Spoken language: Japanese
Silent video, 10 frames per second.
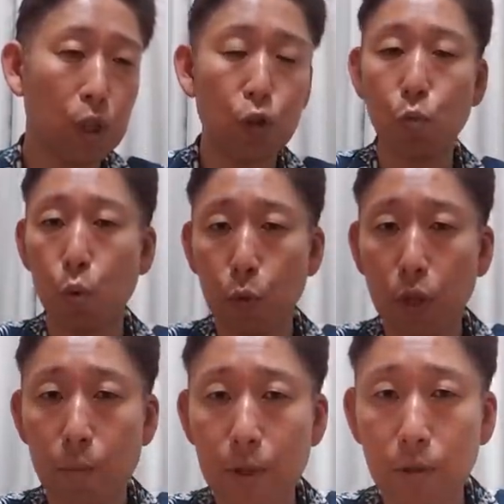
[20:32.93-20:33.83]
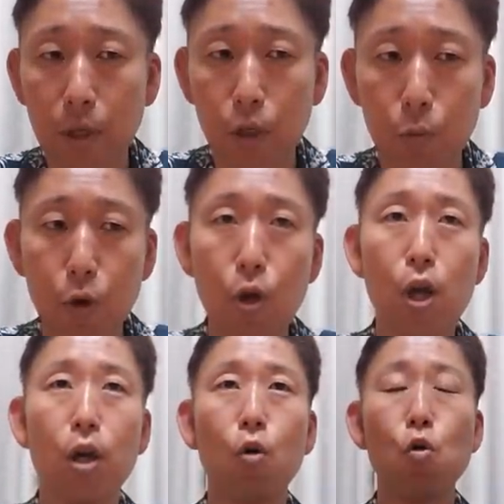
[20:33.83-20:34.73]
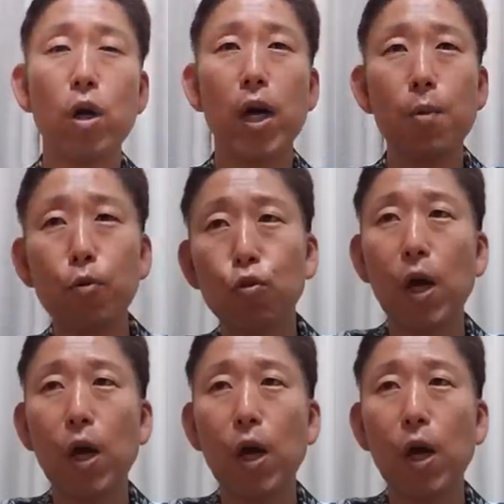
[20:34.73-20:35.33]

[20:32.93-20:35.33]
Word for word: いつも思ってますけれども今回もそ